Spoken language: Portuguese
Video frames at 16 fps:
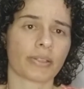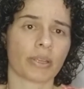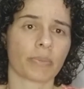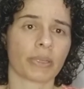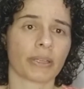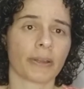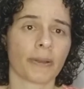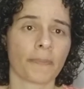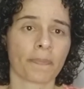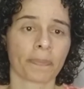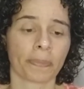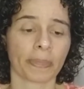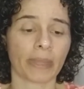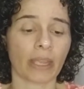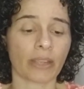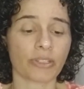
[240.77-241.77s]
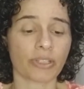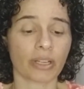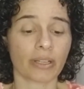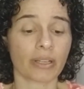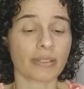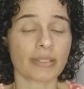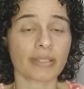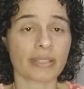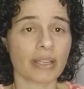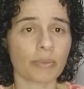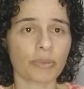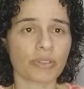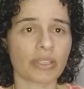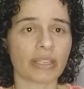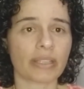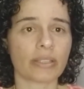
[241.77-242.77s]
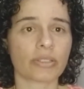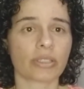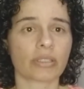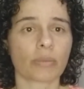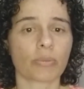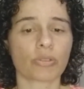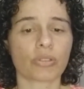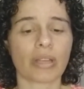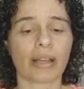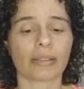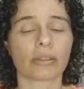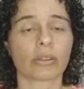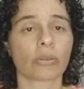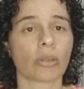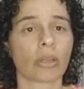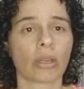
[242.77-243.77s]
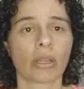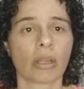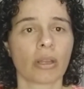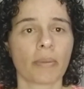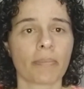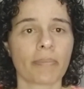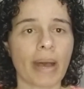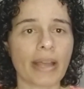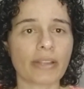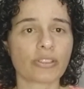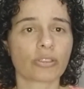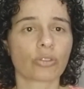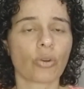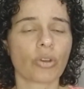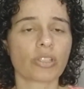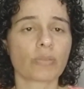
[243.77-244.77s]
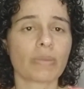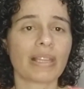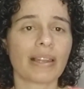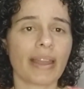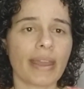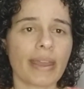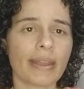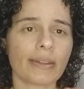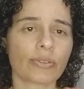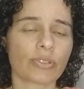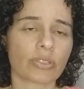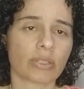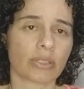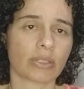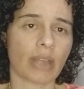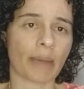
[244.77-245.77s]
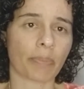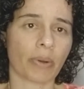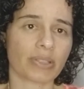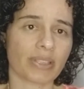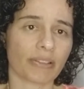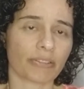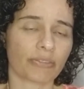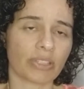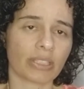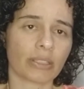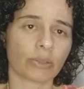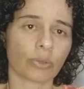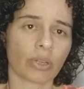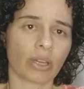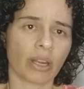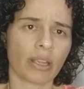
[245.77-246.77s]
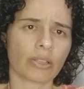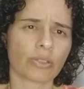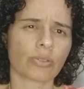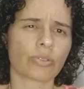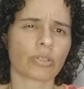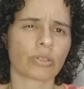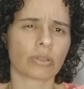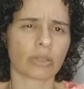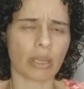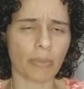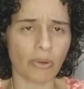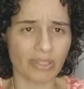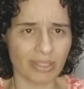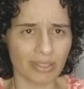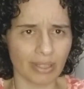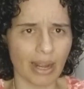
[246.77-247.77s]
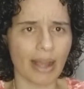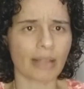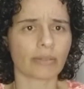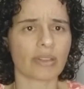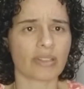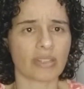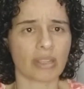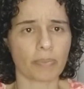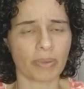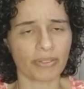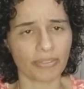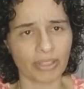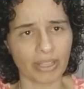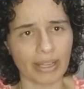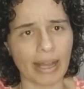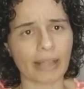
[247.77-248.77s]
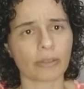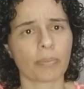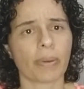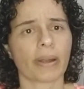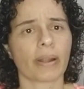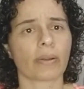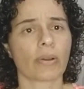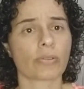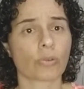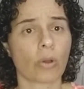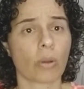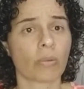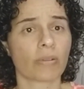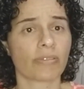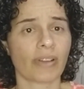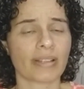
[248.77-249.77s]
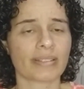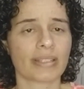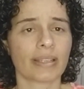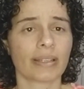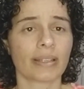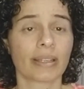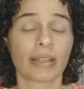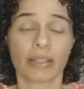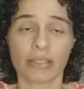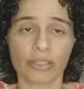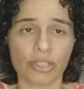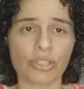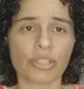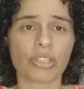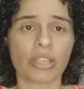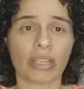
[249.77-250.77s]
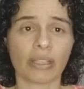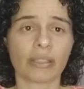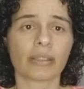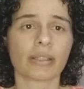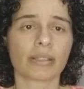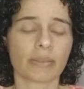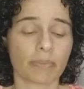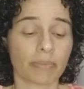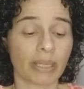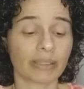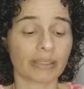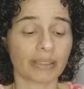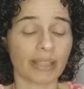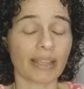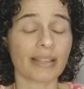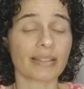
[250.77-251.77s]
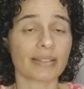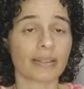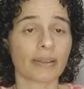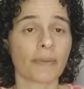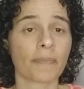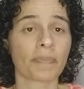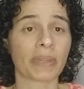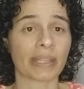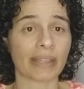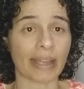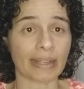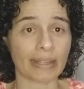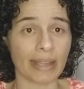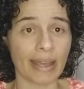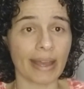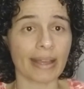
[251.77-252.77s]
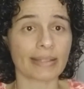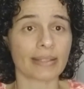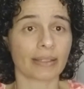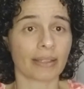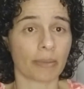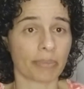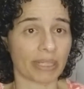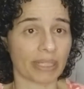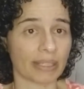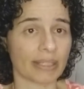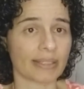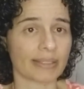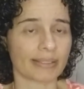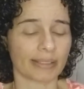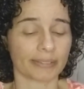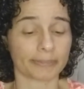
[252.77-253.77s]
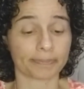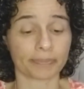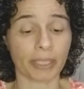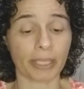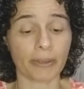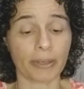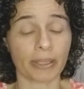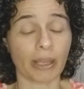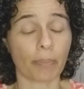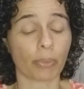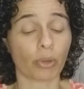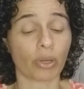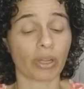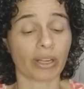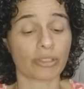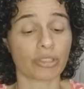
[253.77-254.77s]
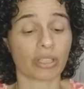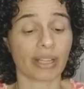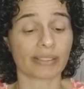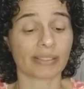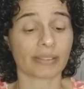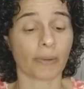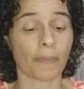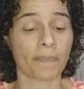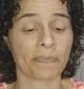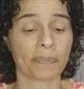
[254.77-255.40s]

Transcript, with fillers: amiga, né? Já cansamos aí, já estamos há mais de dois milênios após a vinda do Cristo, de ter mostrado, exemplificado para nós como fazer, e a gente ainda mantém-se na inércia, na preguiça né? e na procrastinação.